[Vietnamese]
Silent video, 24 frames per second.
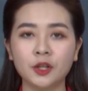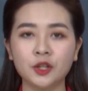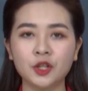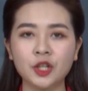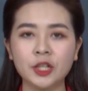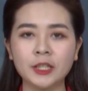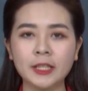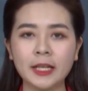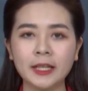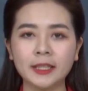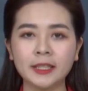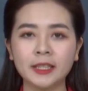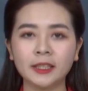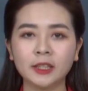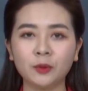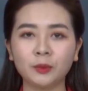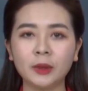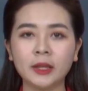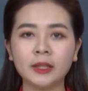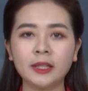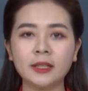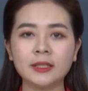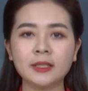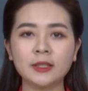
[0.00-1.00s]
Chuyển sang những thông
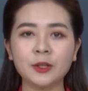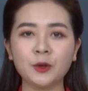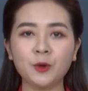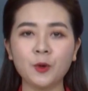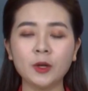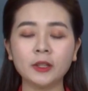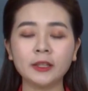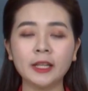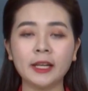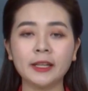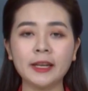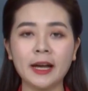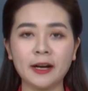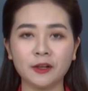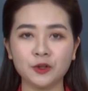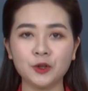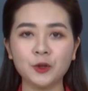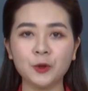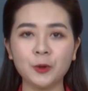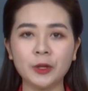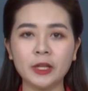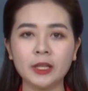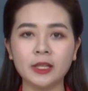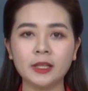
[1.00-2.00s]
tin thời sự quốc tế đáng
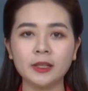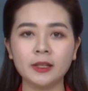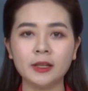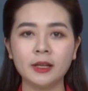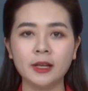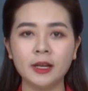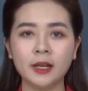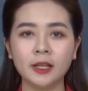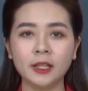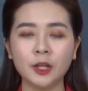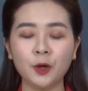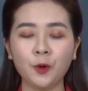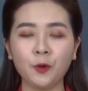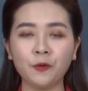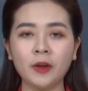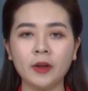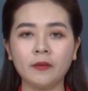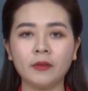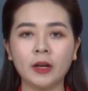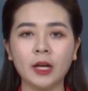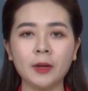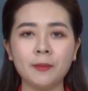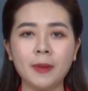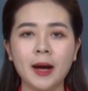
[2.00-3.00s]
chú ý. Thưa quý
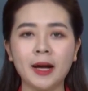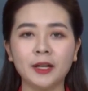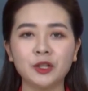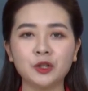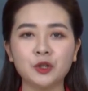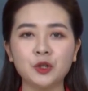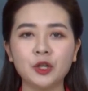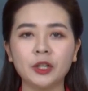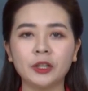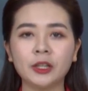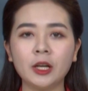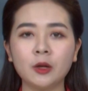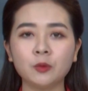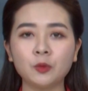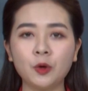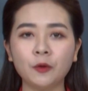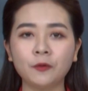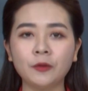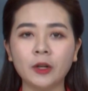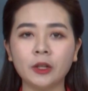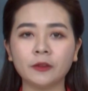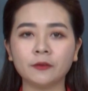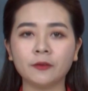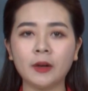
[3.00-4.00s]
vị và các bạn, truyền thông khu
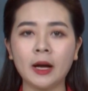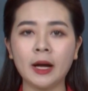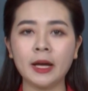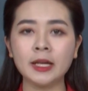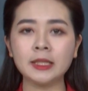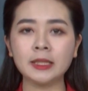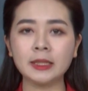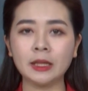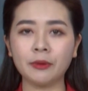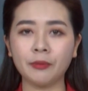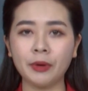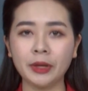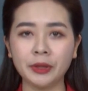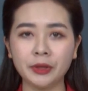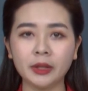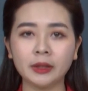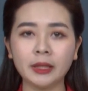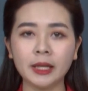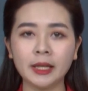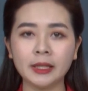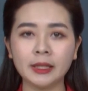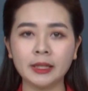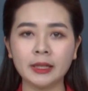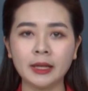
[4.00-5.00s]
vực và Israel đưa
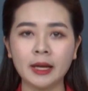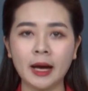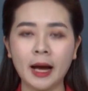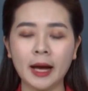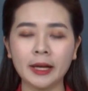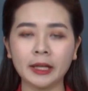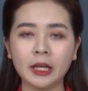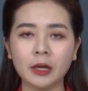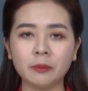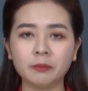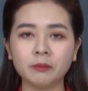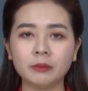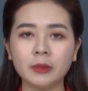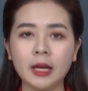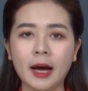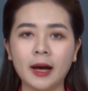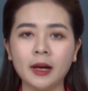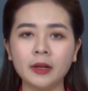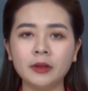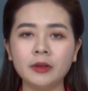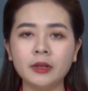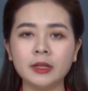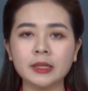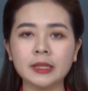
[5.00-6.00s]
tin, Ai Cập
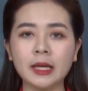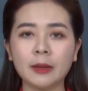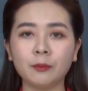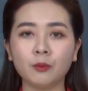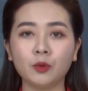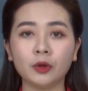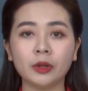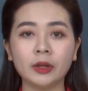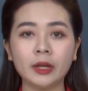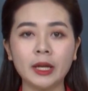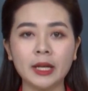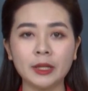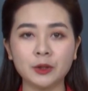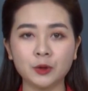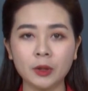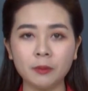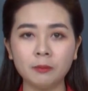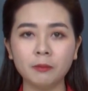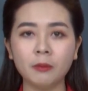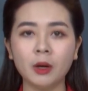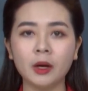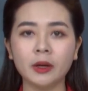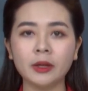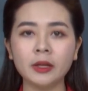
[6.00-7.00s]
đã đưa ra một đề
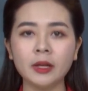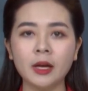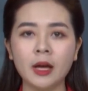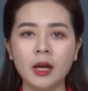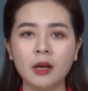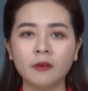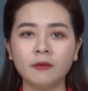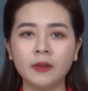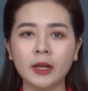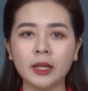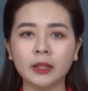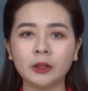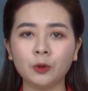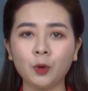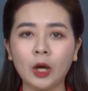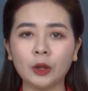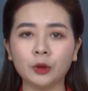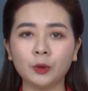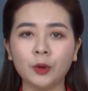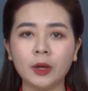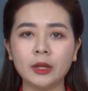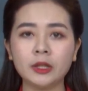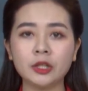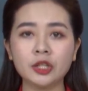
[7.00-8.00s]
xuất mới về thỏa
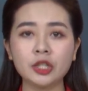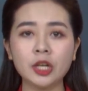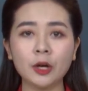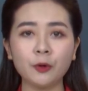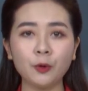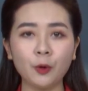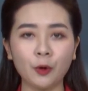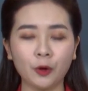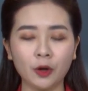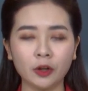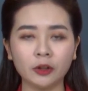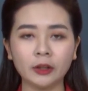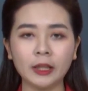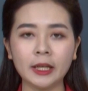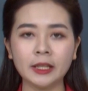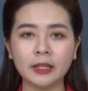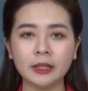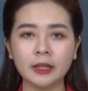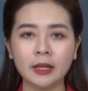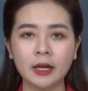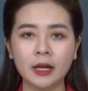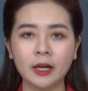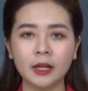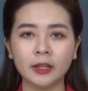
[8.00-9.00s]
thuận trao đổi con tin.
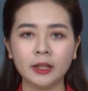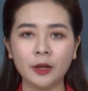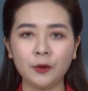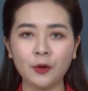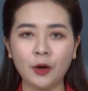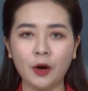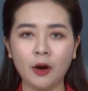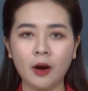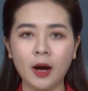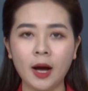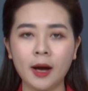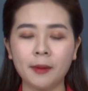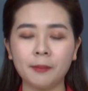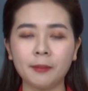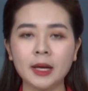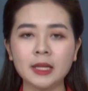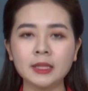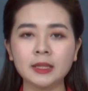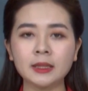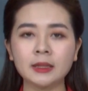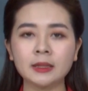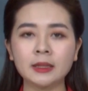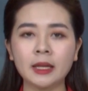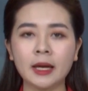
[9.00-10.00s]
Theo đó,
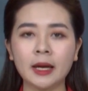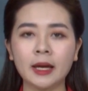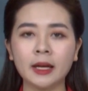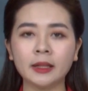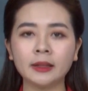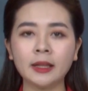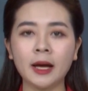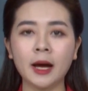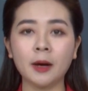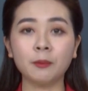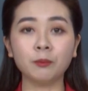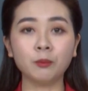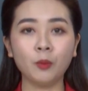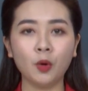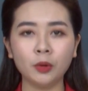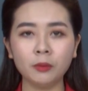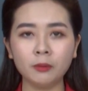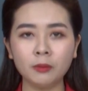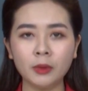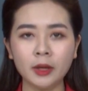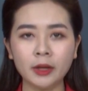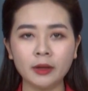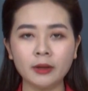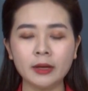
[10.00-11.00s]
Hamas sẽ thả
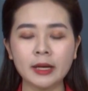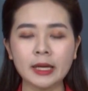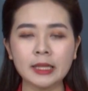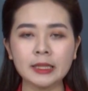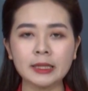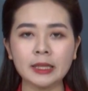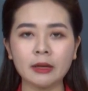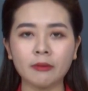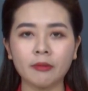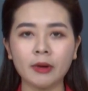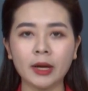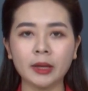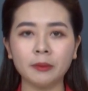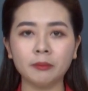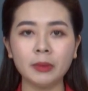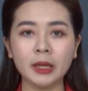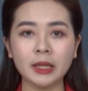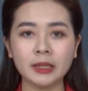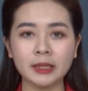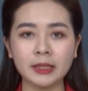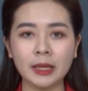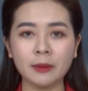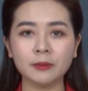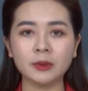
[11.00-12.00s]
40 người Israel
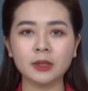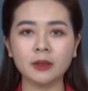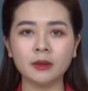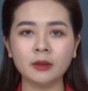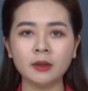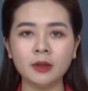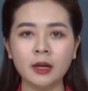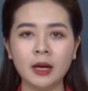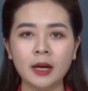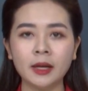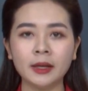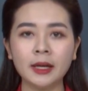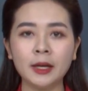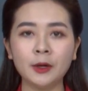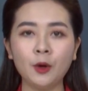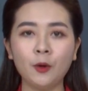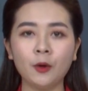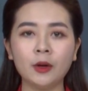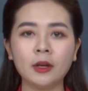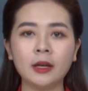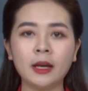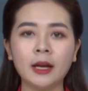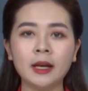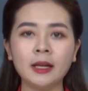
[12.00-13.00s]
bị giam giữ để
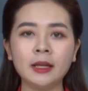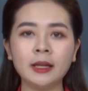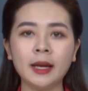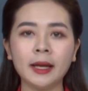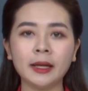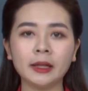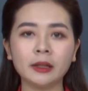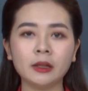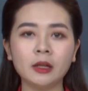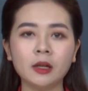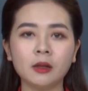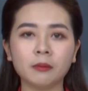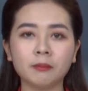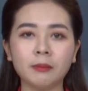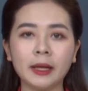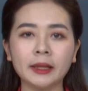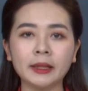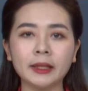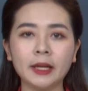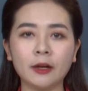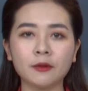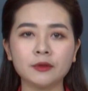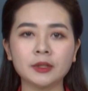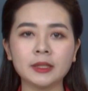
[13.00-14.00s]
đổi lấy lệnh ngừng
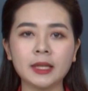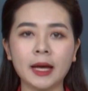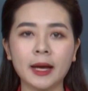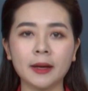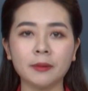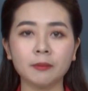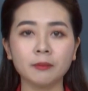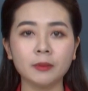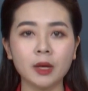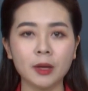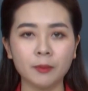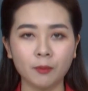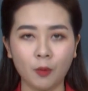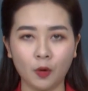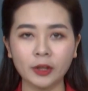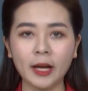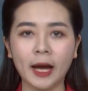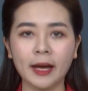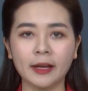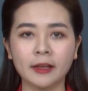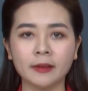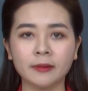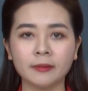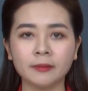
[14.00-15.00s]
bắn kéo dài 14
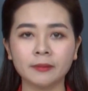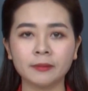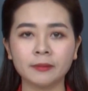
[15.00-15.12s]
ngày.